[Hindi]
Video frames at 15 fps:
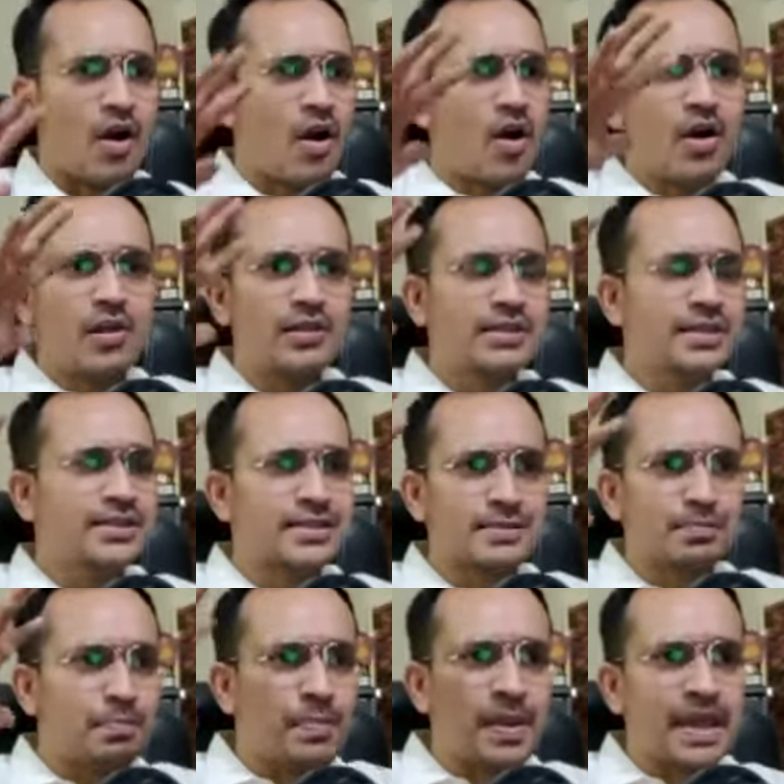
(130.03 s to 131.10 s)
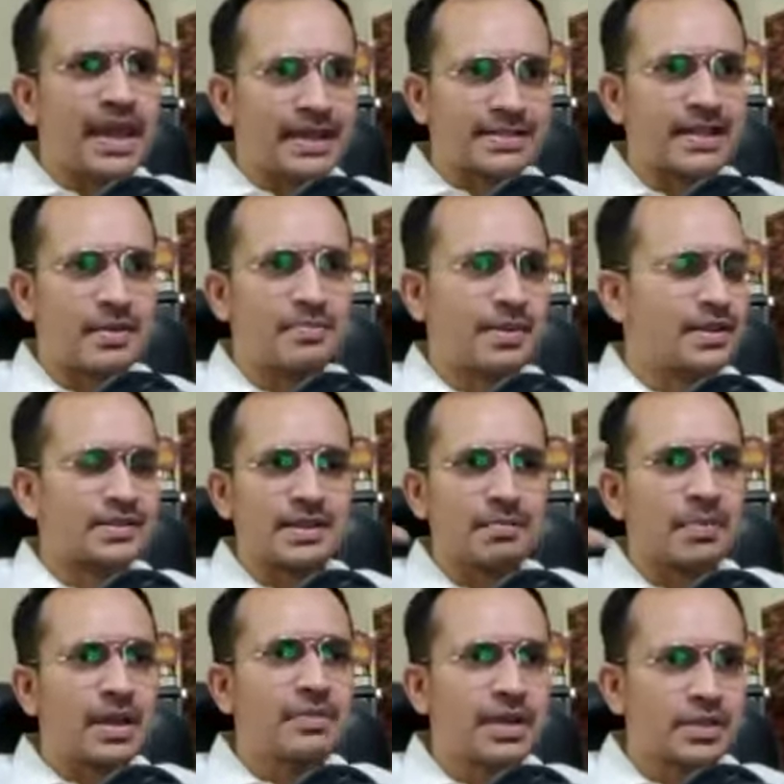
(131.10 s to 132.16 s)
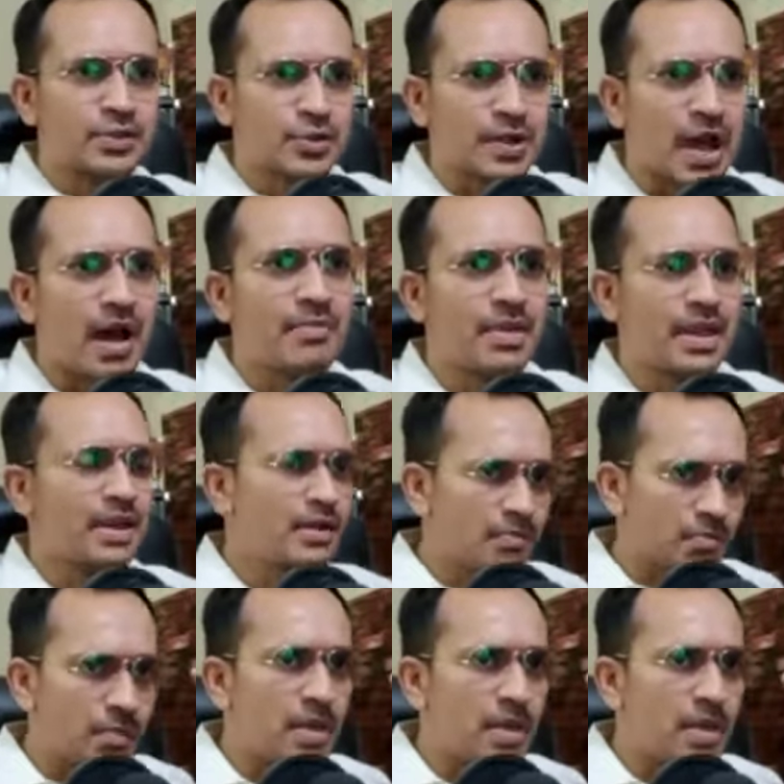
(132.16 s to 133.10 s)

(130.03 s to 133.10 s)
ऑल दिस बिग एग्जाम्पल्स ये बड़े बड़े जो नाम है ना